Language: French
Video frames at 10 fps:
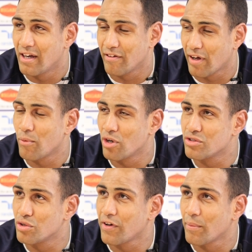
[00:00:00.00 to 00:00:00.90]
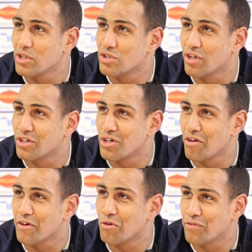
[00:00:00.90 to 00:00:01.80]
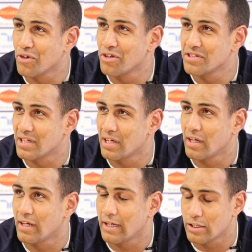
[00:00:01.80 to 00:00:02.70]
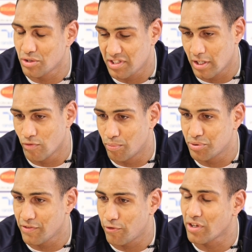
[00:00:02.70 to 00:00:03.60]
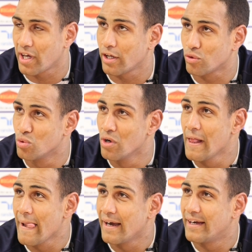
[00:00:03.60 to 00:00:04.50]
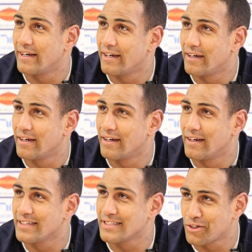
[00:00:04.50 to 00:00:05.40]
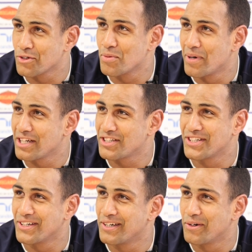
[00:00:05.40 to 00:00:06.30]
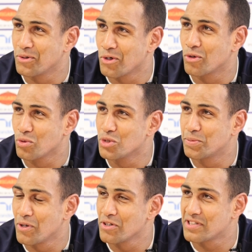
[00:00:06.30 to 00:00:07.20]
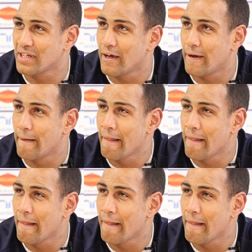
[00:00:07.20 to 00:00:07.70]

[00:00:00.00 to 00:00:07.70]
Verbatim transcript: vraiment les yeux fermés, je, leur fais confiance et, je sais qu'ils vont pousser fort derrière nous. Euh, ils attendent ce match euh, autant que nous, je pense. Euh,